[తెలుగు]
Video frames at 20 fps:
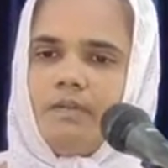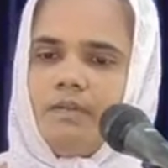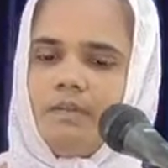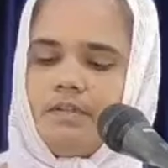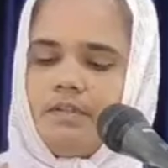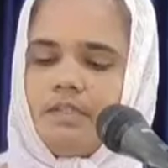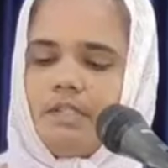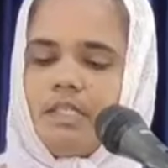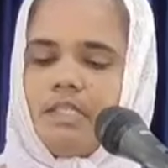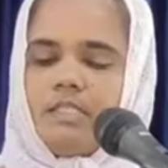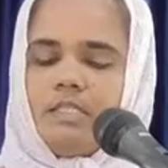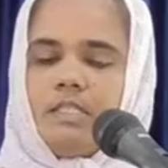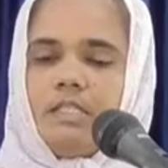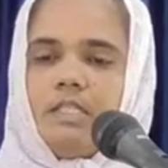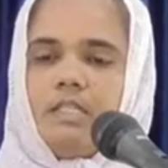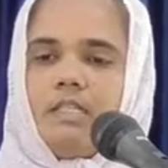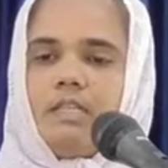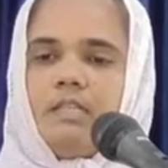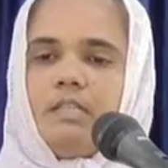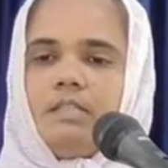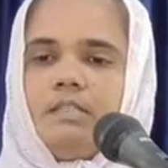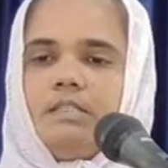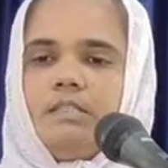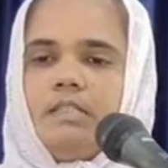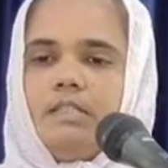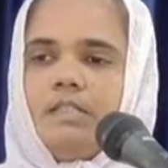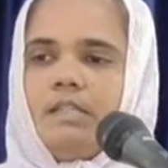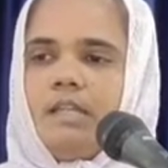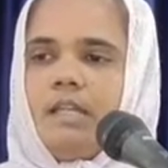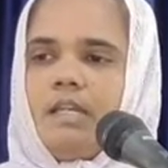ఎవరు ఏ స్త్రీ
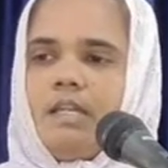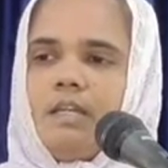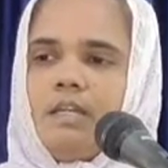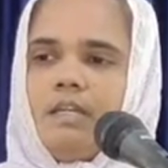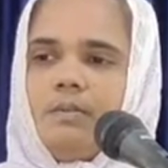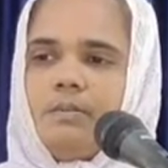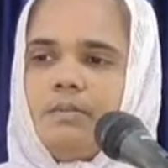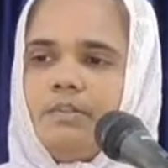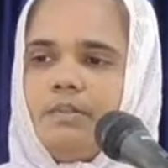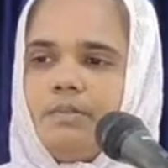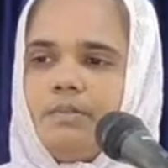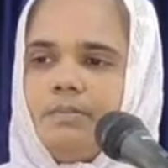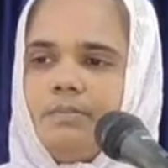స్త్రీ అనలేము